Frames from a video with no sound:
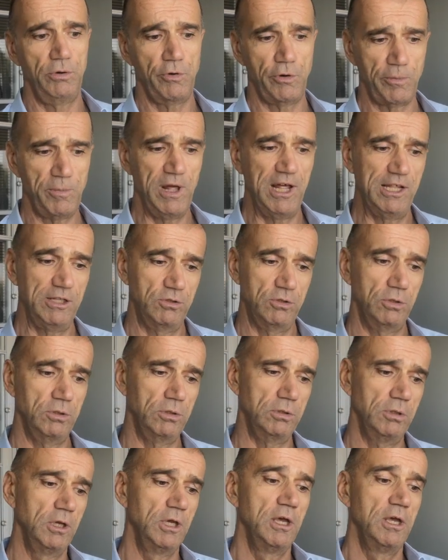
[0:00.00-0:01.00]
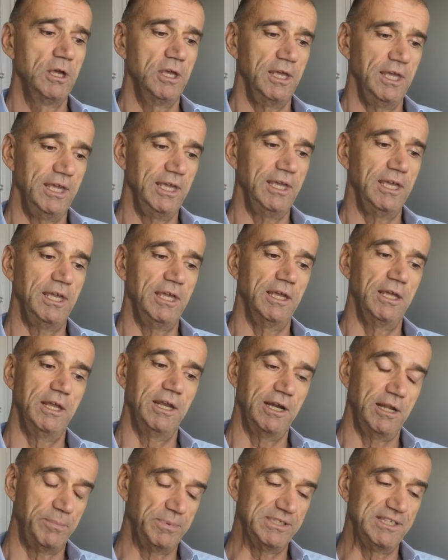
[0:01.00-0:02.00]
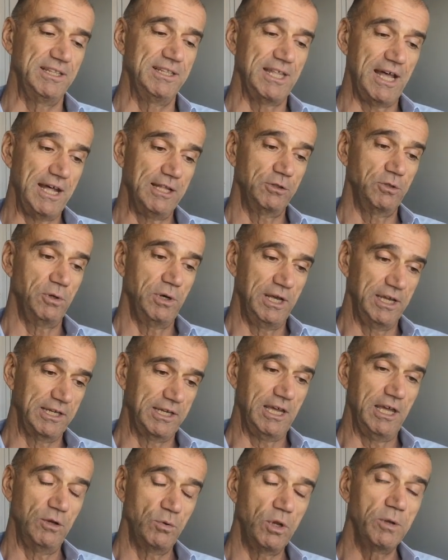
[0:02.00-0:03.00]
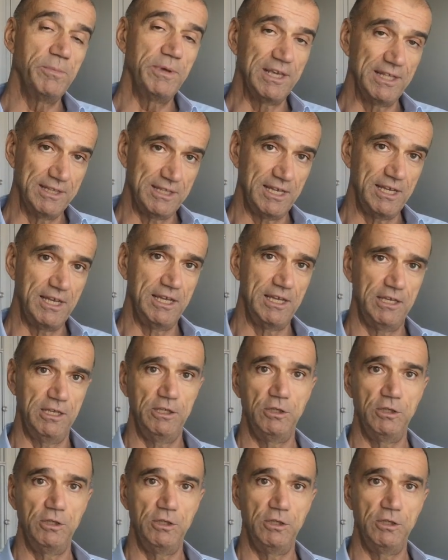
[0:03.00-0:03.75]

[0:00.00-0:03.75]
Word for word: normato e rappresentato anche annualmente